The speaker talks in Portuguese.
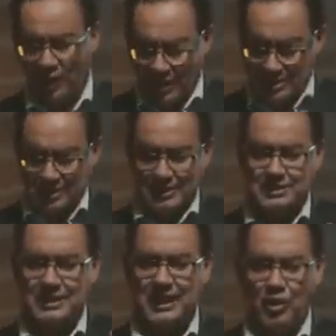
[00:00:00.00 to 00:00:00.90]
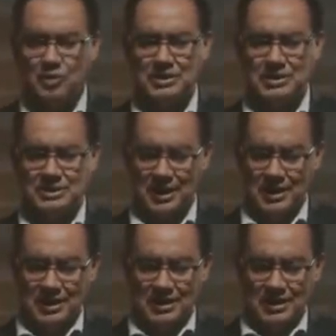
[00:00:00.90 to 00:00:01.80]
Quais são as causas
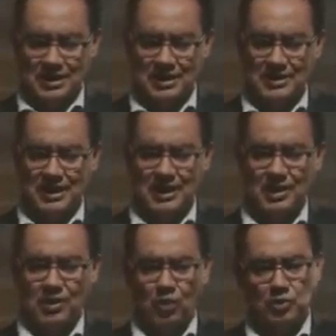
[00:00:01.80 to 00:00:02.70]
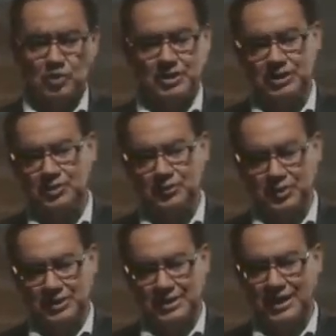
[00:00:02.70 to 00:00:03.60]
que têm conduzido
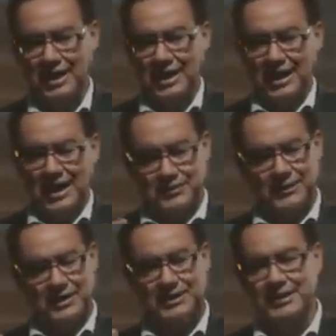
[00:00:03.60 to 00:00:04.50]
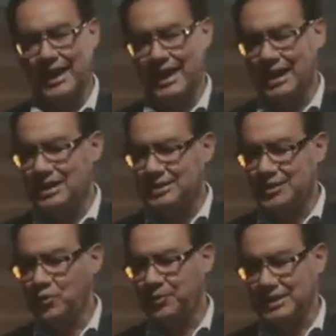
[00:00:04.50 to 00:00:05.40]
você a asfixiar
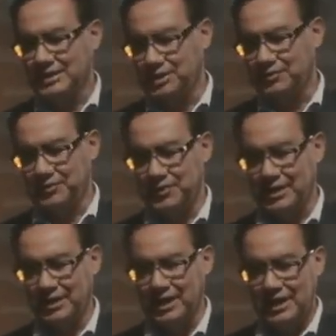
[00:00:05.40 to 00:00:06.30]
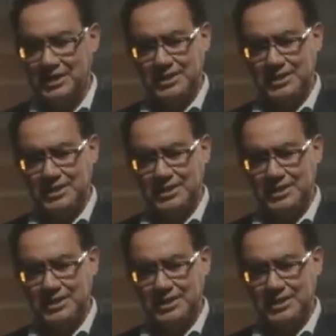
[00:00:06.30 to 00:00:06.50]
seu prazer de viver,